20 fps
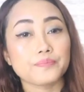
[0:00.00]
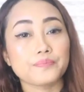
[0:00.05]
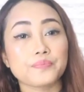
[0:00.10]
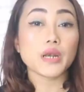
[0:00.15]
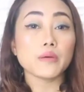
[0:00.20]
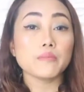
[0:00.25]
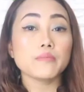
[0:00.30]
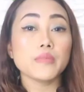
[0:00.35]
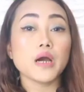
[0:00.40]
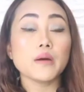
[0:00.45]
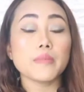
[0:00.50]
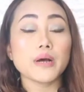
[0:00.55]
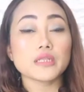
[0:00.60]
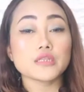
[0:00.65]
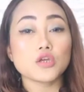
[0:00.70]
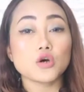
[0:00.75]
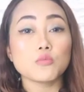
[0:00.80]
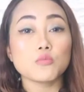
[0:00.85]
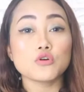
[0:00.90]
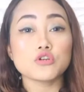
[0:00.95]
Pelembab
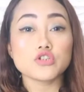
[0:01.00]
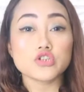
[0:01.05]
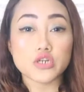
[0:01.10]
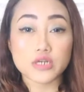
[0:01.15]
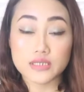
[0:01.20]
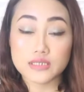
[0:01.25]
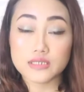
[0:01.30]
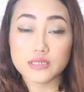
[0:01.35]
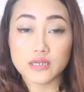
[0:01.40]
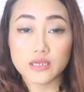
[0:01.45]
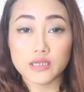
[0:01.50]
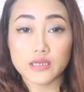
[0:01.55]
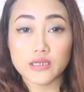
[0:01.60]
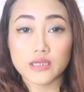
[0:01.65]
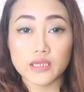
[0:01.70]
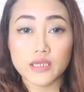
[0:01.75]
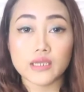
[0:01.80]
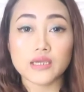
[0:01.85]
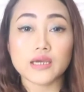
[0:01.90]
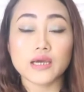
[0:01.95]
atau moisturizer
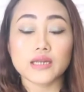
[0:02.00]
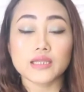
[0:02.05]
ini